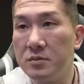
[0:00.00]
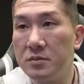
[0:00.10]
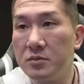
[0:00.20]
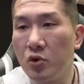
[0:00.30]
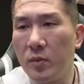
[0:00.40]

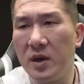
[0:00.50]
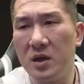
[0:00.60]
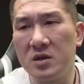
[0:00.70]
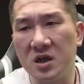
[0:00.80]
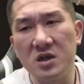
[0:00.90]
我
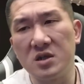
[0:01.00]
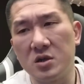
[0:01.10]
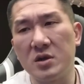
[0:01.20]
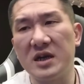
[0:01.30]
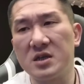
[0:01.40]
们其实
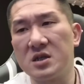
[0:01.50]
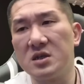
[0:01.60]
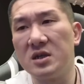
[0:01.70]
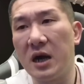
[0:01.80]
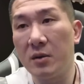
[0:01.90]
都在
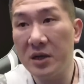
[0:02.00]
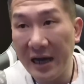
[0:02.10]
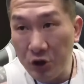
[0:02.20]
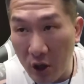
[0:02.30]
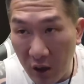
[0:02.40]
试了，
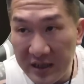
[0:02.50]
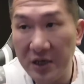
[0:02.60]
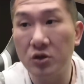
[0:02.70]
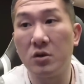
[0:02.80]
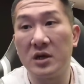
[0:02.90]
鸭血会在
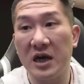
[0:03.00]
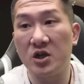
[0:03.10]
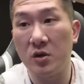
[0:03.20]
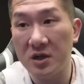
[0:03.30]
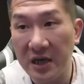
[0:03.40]
做，鸭
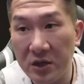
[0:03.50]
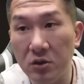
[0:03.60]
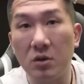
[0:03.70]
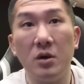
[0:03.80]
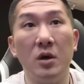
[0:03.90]
血会在
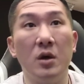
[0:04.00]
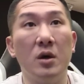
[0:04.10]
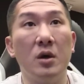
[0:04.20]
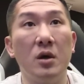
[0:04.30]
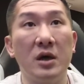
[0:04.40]
做，
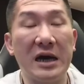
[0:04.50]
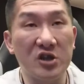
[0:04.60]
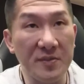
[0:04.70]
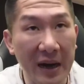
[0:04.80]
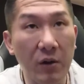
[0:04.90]
鸭
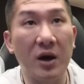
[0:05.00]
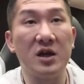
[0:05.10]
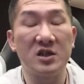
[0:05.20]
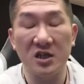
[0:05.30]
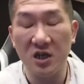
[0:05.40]
血卖完
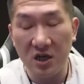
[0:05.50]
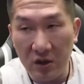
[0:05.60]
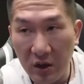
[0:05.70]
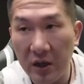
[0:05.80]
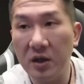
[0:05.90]
了，谢谢
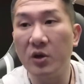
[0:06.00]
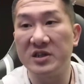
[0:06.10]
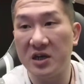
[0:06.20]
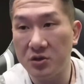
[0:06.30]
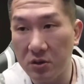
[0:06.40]
各位，会
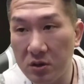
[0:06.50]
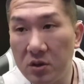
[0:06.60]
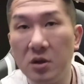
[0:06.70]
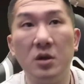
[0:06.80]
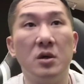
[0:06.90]
在做，
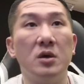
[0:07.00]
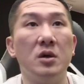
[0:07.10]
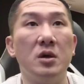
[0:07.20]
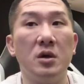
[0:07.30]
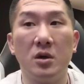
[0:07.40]

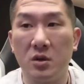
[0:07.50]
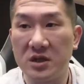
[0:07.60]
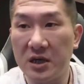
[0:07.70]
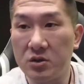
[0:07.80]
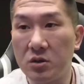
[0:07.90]
会
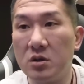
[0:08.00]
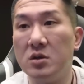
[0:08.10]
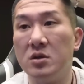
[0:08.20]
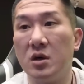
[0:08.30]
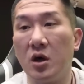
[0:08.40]
在做。
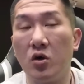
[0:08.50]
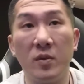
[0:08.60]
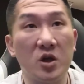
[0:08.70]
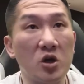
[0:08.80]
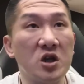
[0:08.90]
哦，我
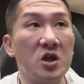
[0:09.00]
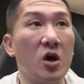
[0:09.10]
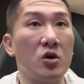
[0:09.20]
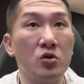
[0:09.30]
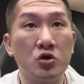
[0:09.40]
们东西都
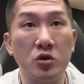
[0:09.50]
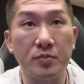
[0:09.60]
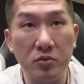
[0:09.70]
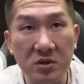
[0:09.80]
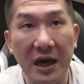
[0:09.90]
有陆续
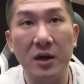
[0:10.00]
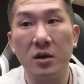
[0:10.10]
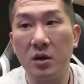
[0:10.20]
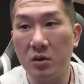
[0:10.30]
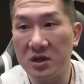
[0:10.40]
补上，
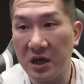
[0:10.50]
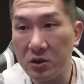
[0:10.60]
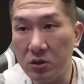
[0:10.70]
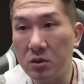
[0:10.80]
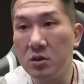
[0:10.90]
会再
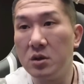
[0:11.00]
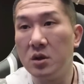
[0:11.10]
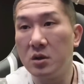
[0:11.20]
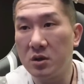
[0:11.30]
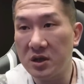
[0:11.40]
做，
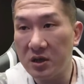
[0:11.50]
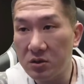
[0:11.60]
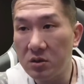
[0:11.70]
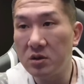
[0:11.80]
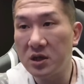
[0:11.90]
会再
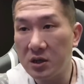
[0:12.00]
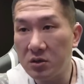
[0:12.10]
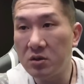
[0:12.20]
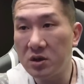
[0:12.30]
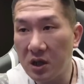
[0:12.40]
做，会再
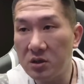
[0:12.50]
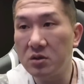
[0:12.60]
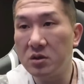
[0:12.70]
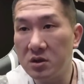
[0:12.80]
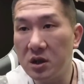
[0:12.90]
做，会再做，
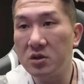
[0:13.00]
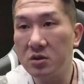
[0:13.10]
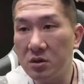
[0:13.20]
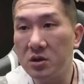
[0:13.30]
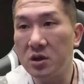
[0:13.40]
会再做，
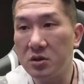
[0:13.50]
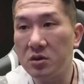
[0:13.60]
会再做，